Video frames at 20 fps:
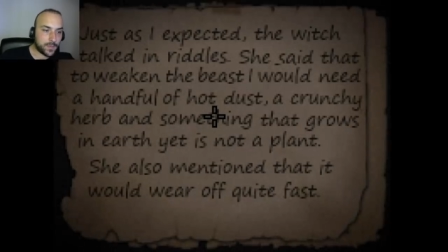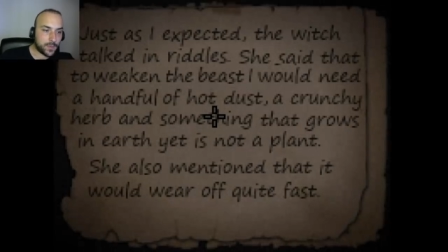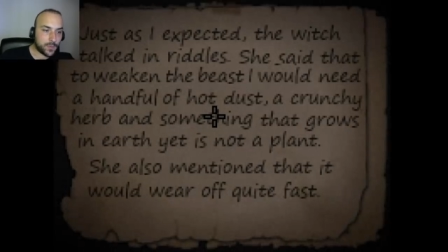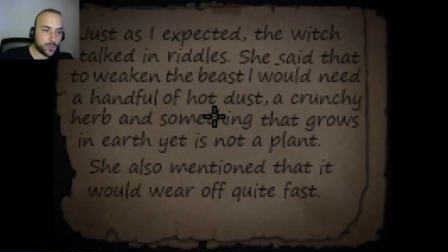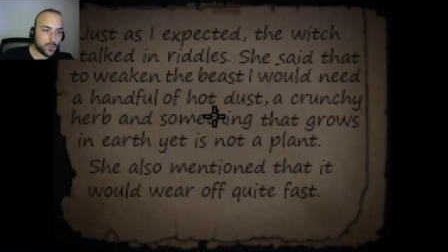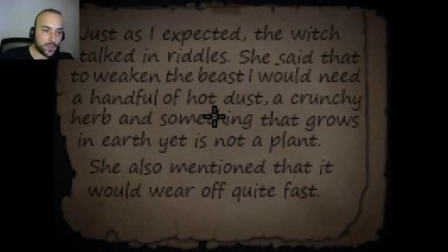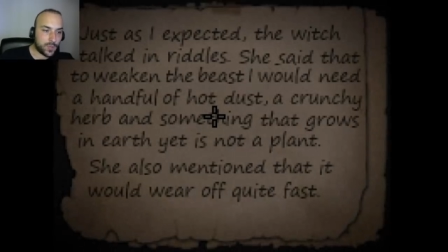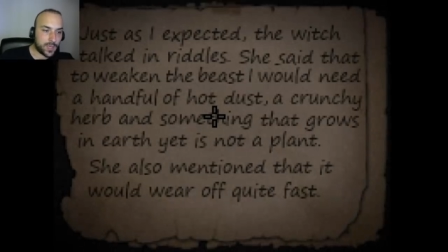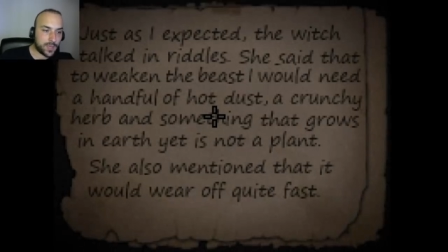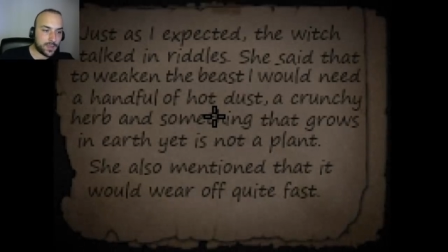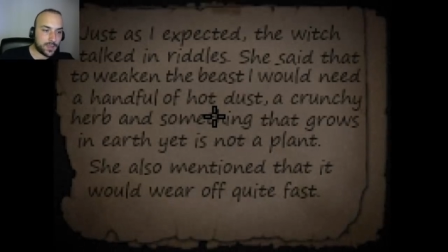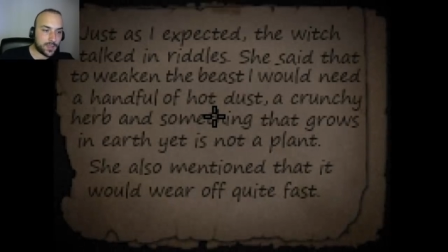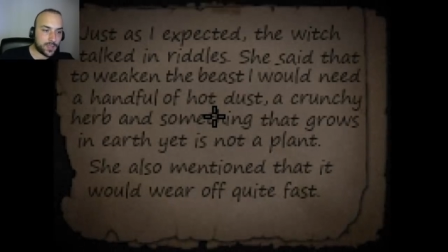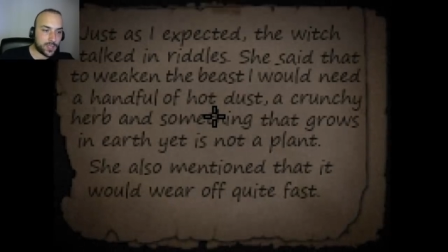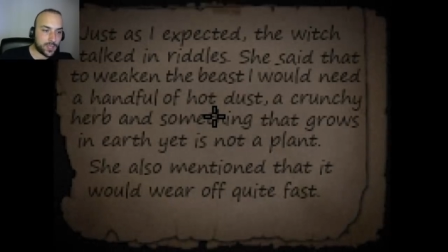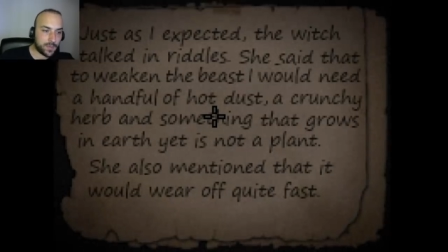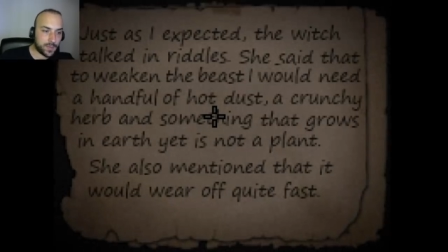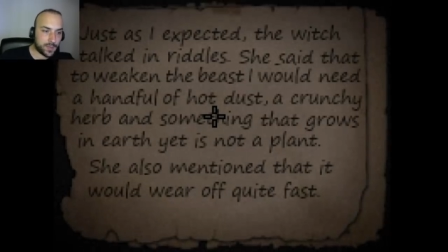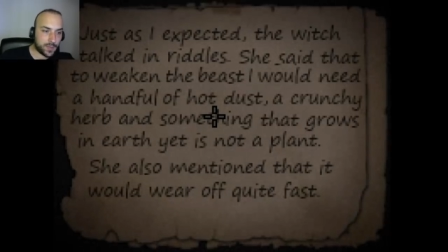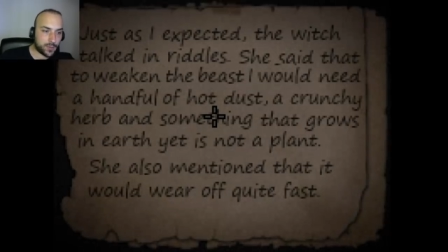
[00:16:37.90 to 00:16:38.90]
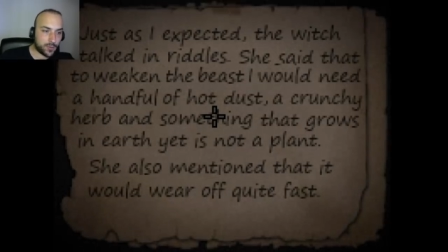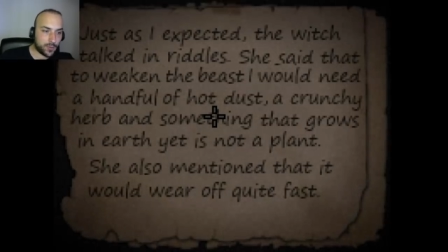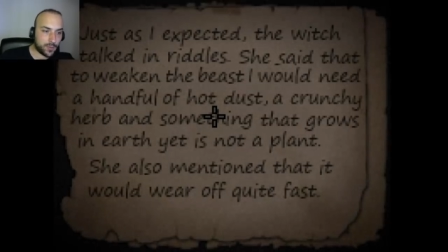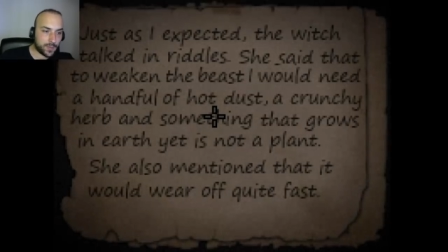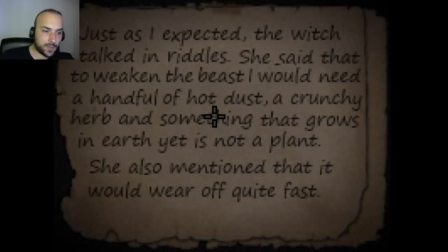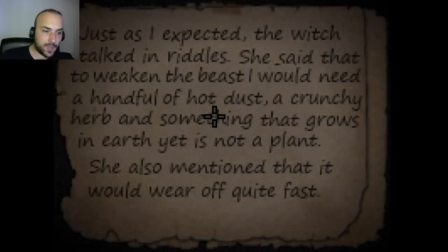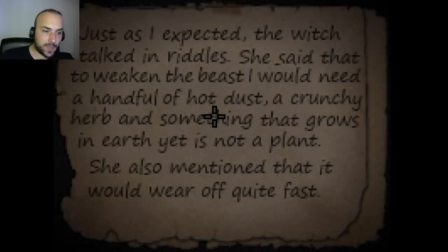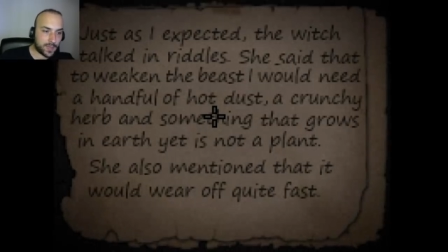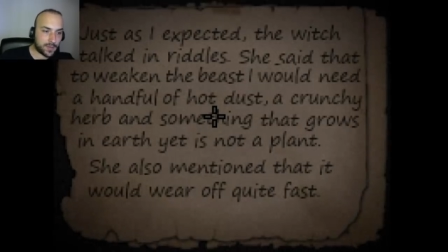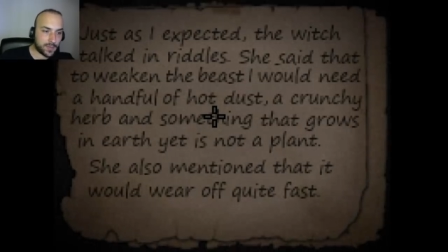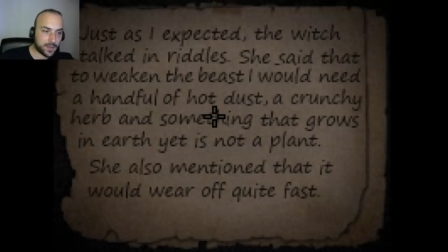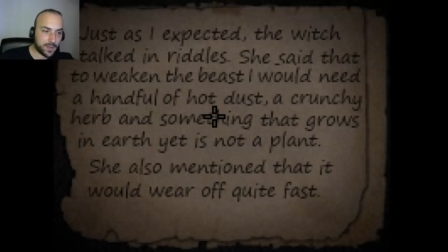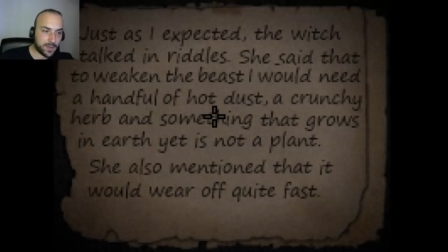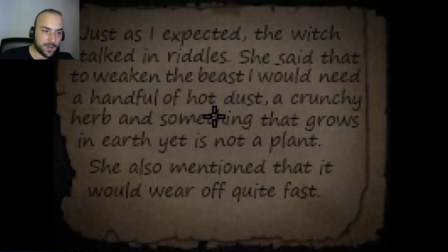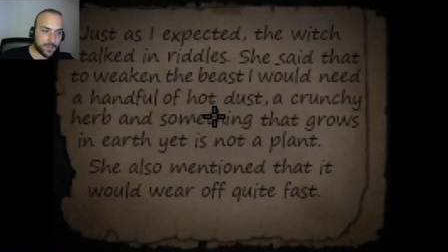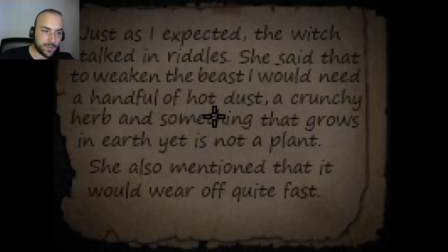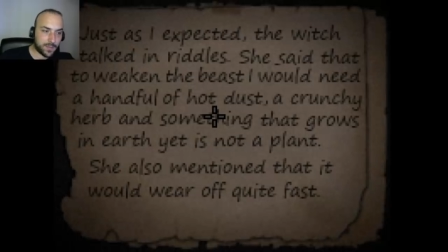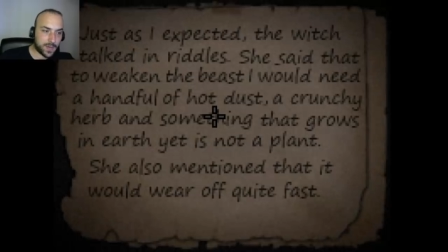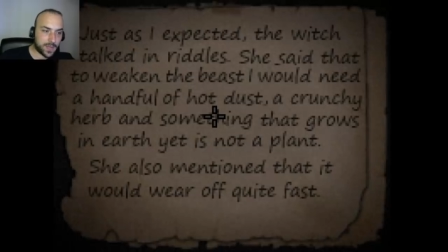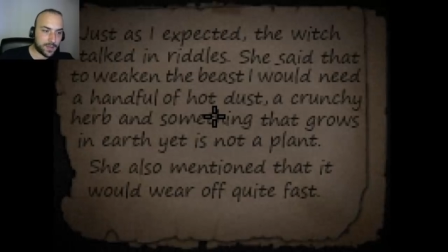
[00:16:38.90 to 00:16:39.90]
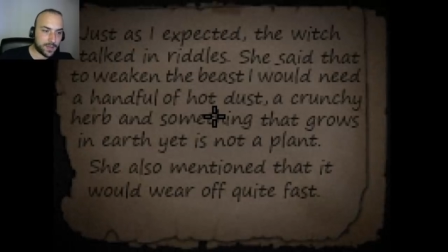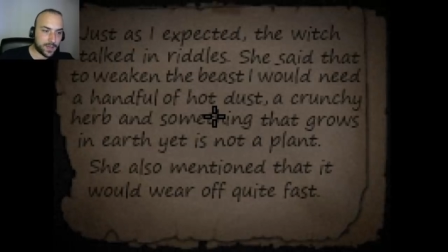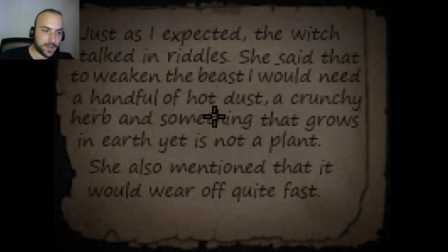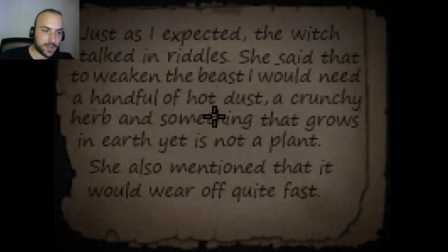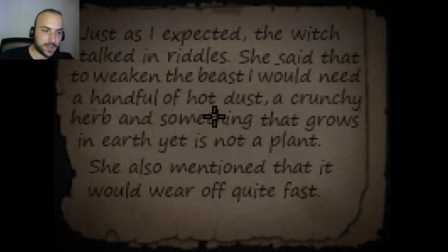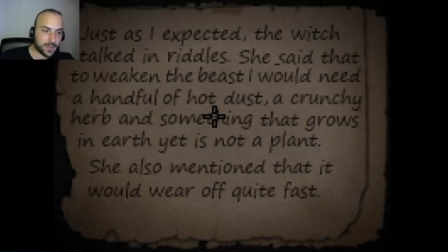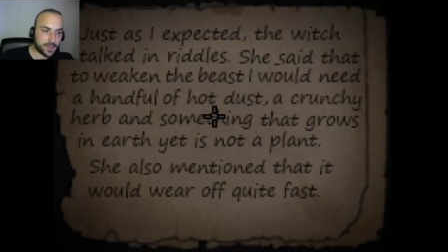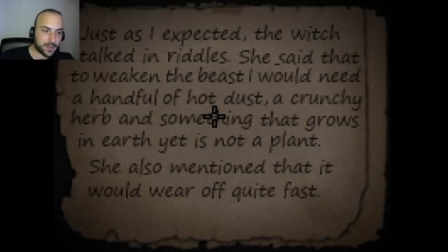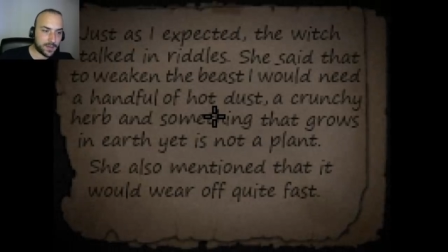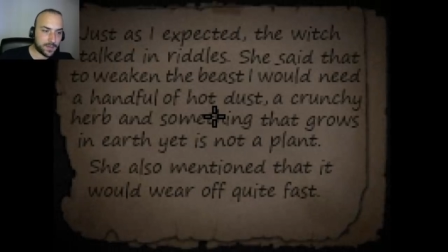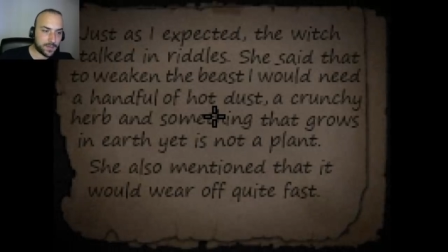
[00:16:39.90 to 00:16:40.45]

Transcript: Dünyada yetişen bitki olmayan. Tamam mantar. Mantar.